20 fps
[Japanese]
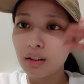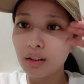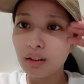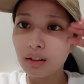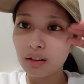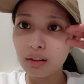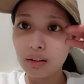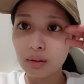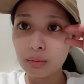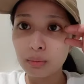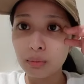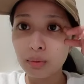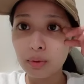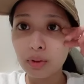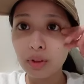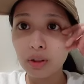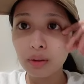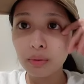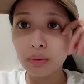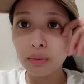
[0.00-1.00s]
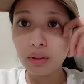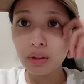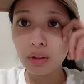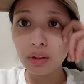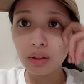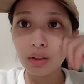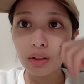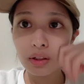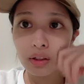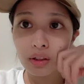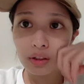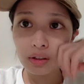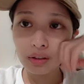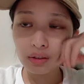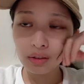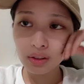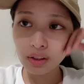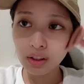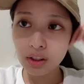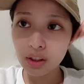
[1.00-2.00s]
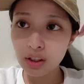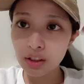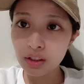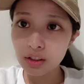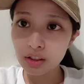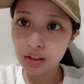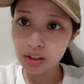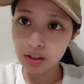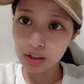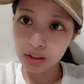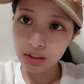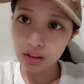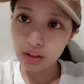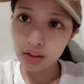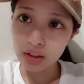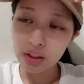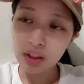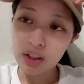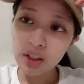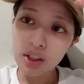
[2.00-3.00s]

なんかもうやばいとりあえずなんか